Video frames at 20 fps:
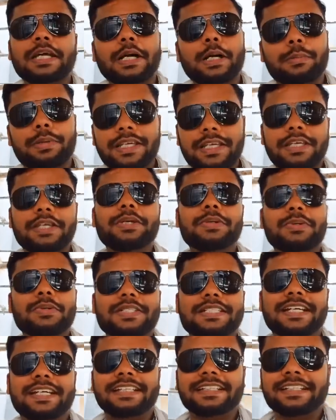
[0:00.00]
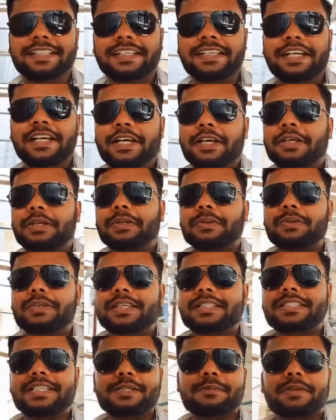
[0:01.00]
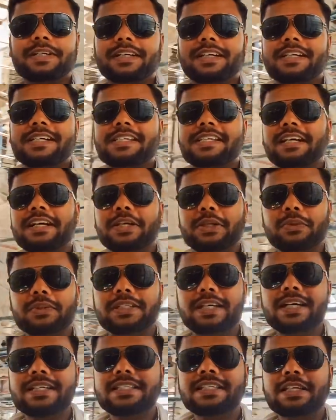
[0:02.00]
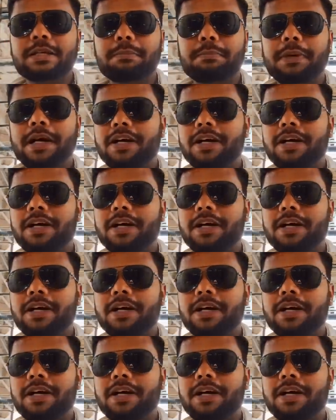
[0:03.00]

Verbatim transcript: के अभी ही हो जाएंगे क्योंकि जिस प्रकार से अयोध्या जी की